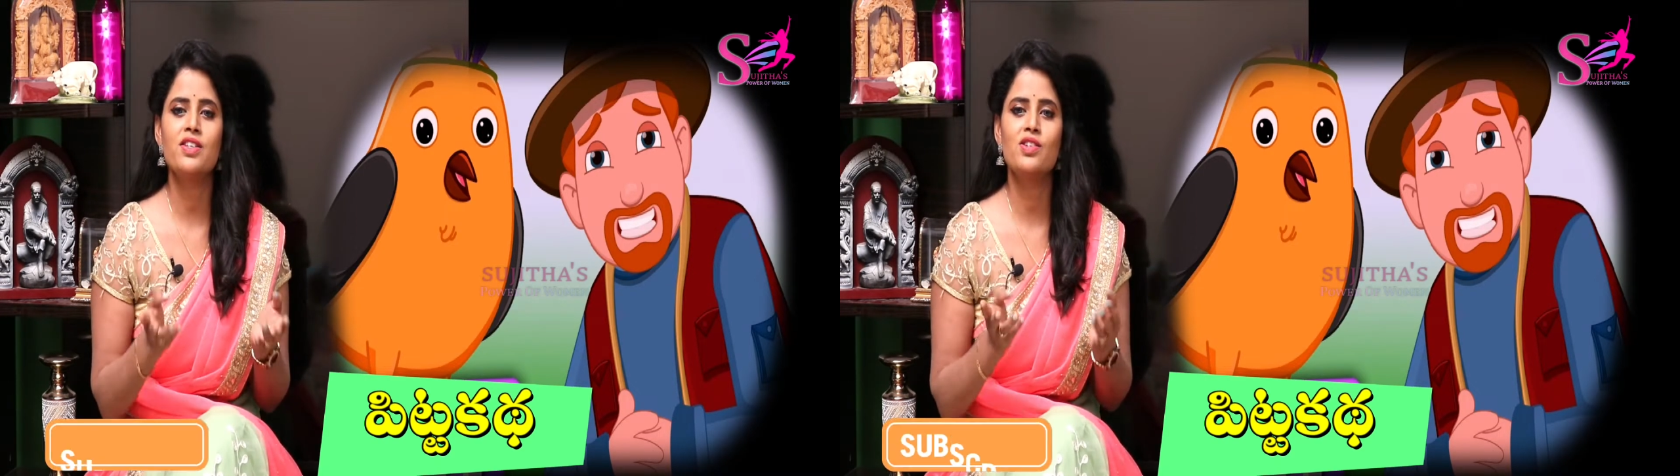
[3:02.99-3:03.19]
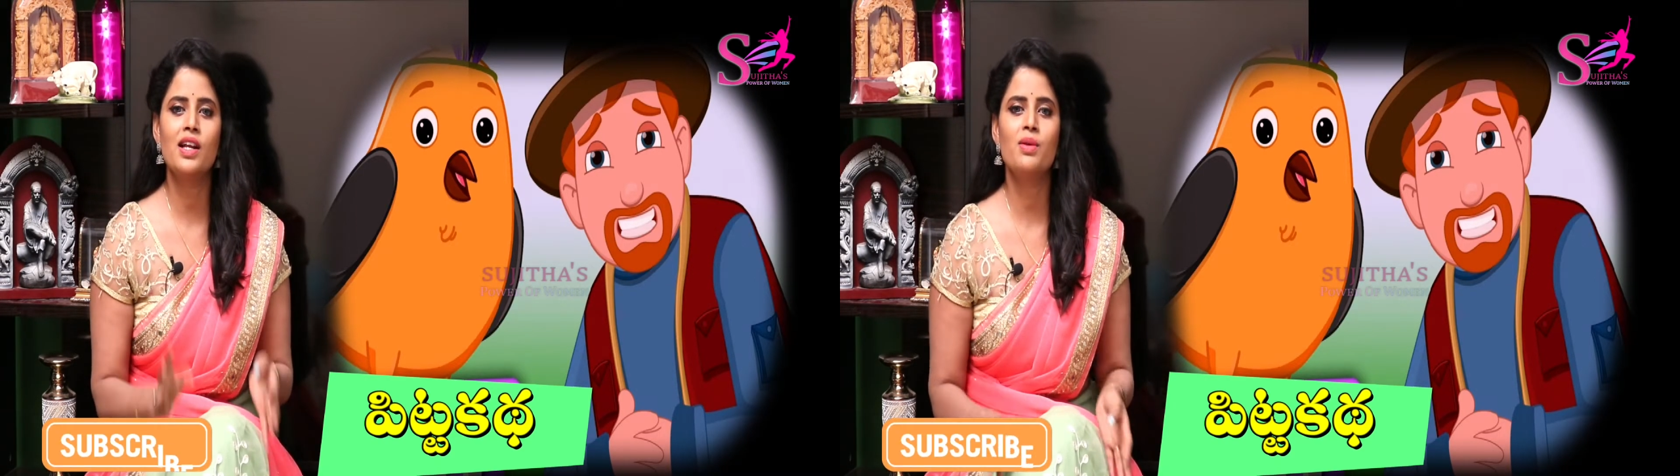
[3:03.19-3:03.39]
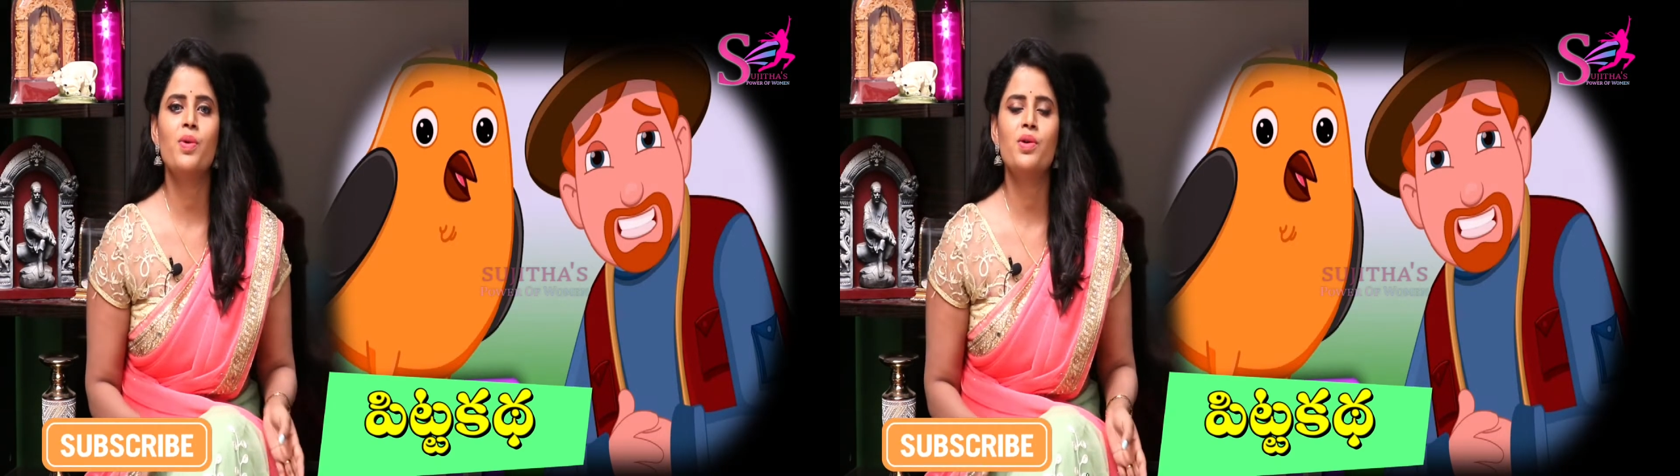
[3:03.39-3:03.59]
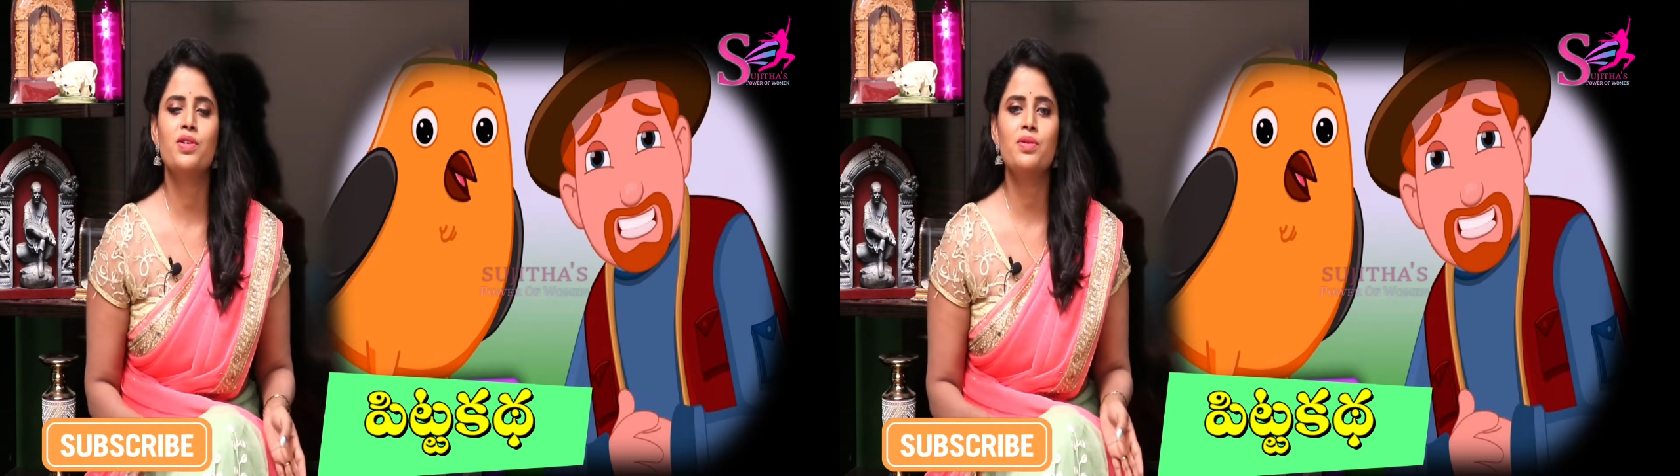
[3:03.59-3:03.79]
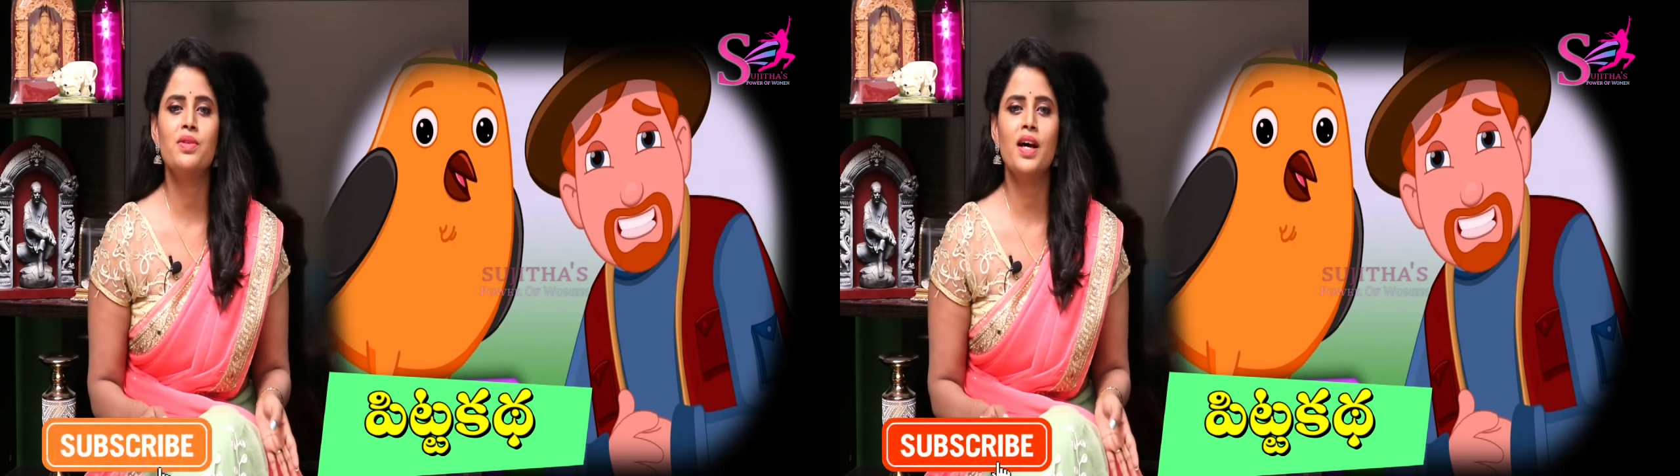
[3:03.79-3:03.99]
వజ్రాన్ని
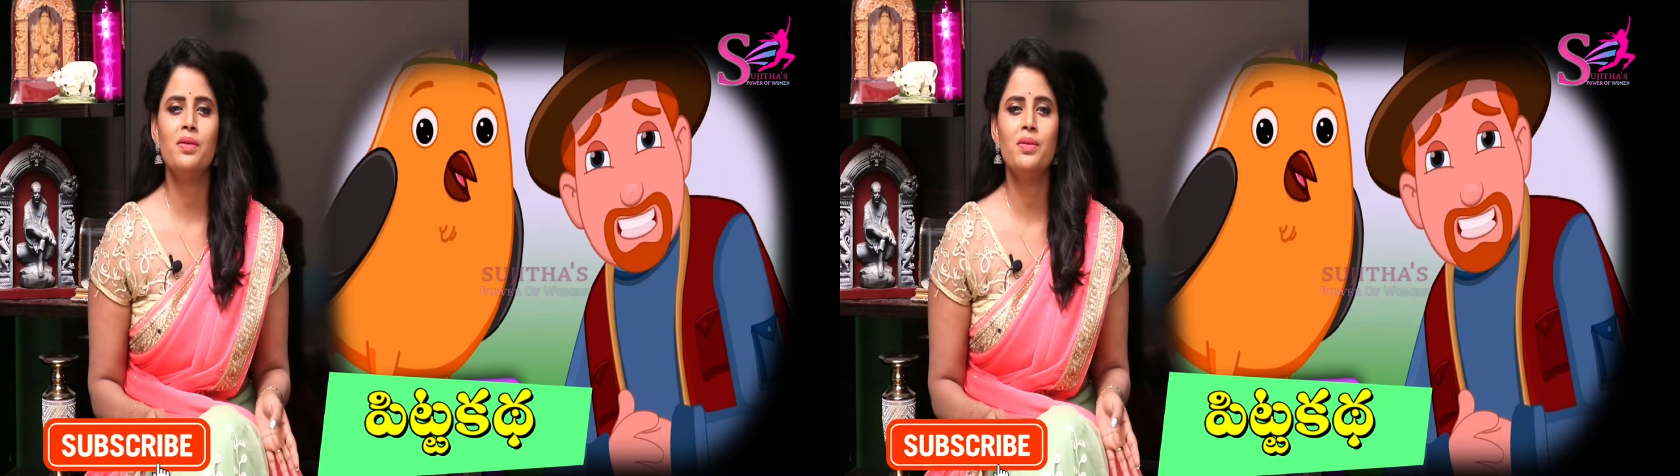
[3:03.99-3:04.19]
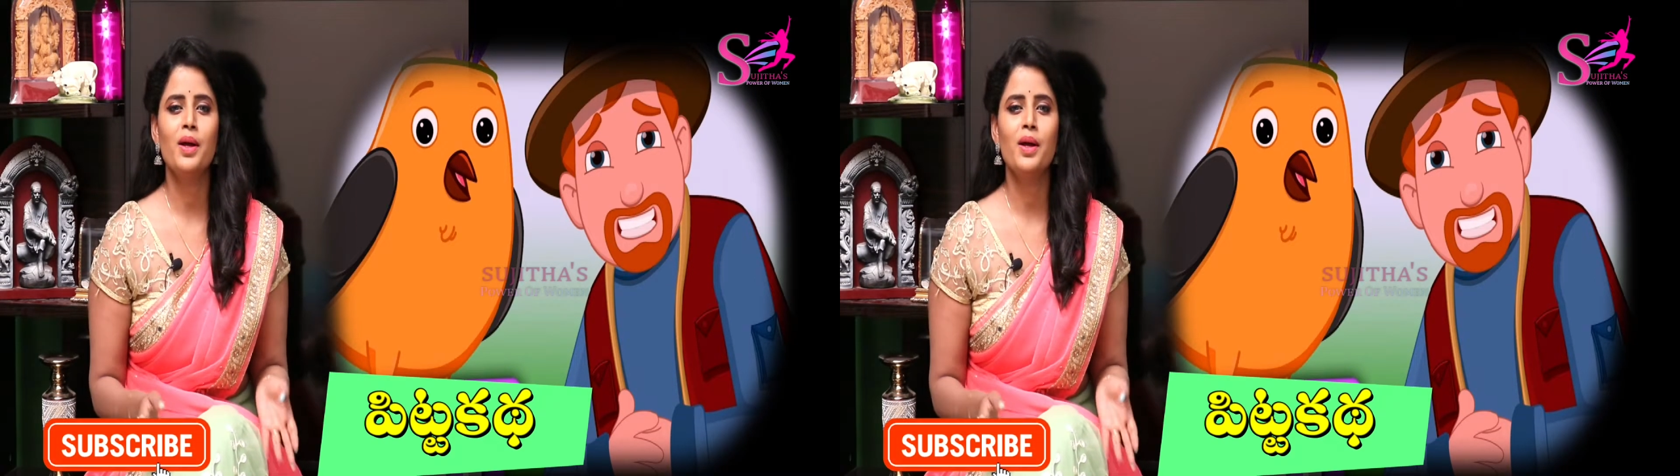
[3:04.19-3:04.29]
పోగొట్టుకున్నాను